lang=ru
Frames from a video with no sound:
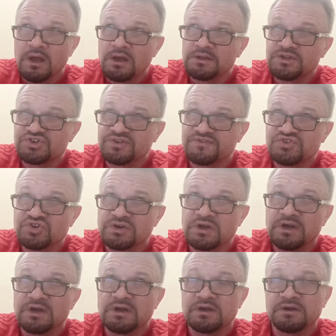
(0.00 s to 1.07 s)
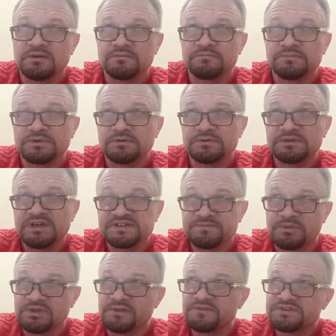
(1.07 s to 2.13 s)
Значит, вчера я
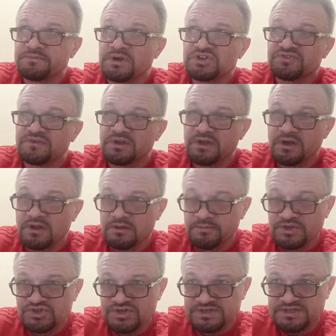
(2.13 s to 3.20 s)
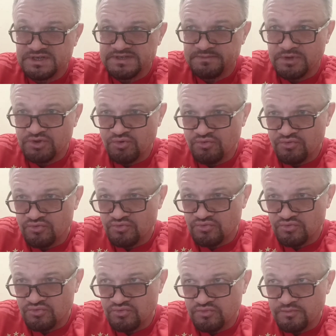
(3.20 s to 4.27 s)
смотрел весь матч или Реал Манчестер,
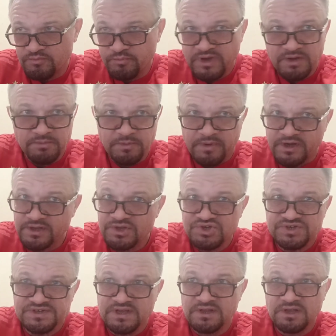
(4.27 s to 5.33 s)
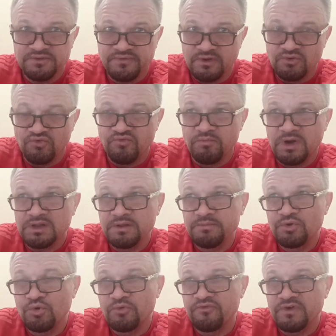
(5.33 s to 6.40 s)
смотрю, борьбы практически нет, фолов мало,
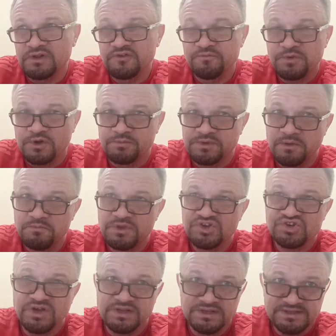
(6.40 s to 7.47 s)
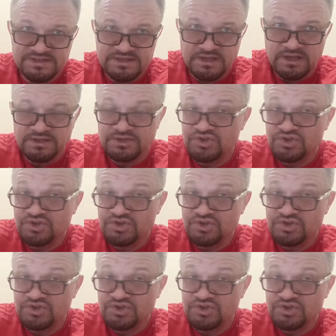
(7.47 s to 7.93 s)
берем фолы в первом тайме меньше 11, они